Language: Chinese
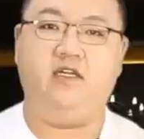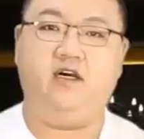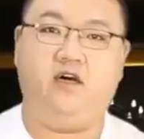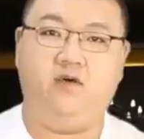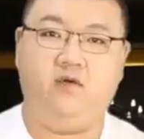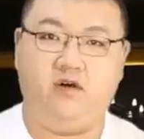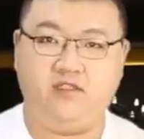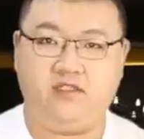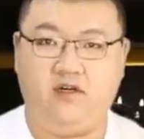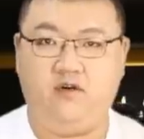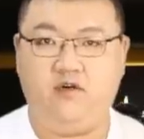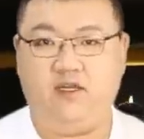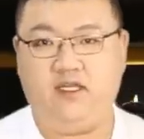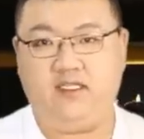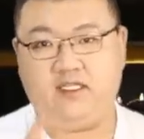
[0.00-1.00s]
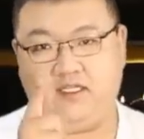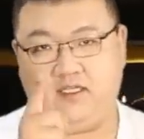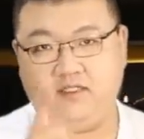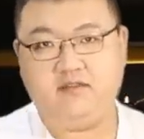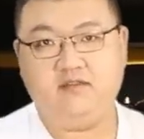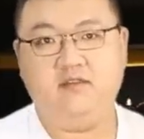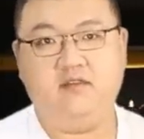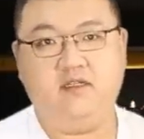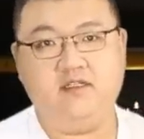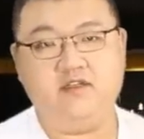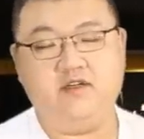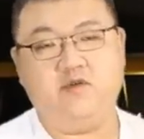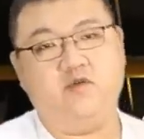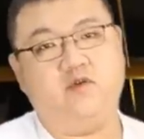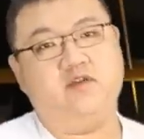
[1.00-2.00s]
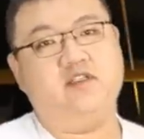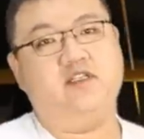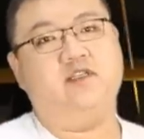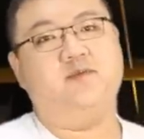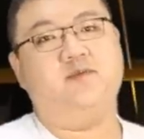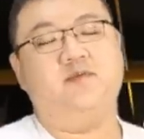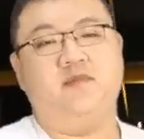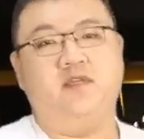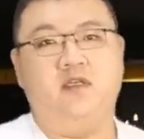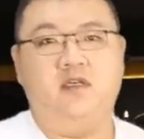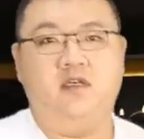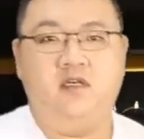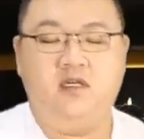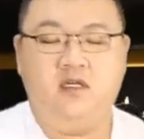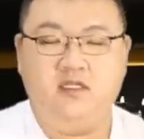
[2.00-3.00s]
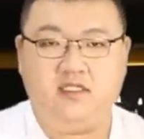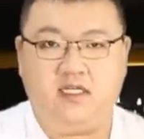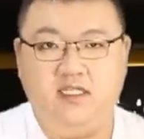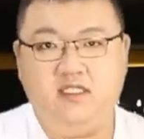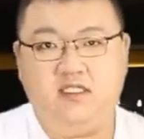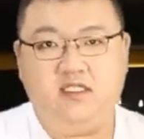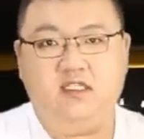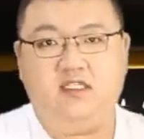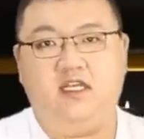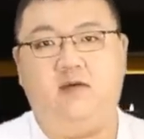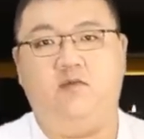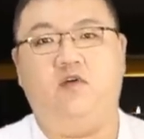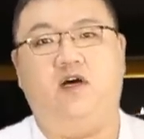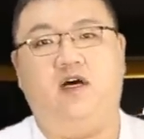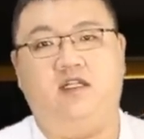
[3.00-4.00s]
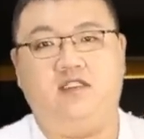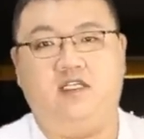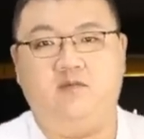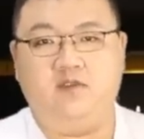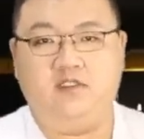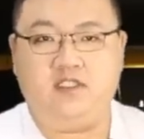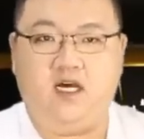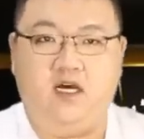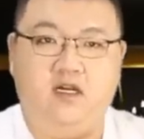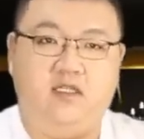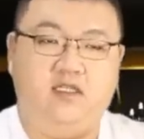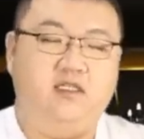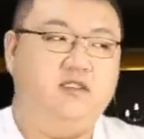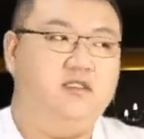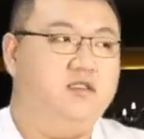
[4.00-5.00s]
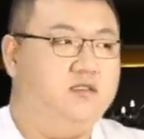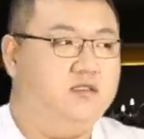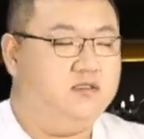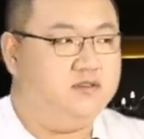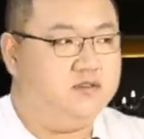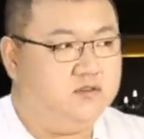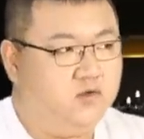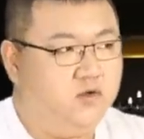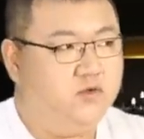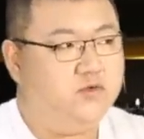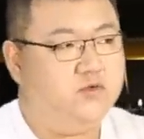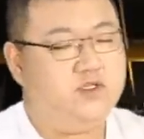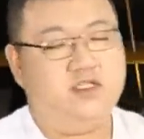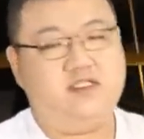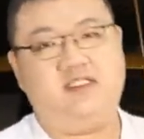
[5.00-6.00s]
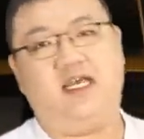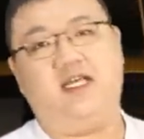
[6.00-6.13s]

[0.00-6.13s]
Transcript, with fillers: 大家好，我是谢仁慧，你的人形故事机。前几期节目啊，咱们讲了一个关于这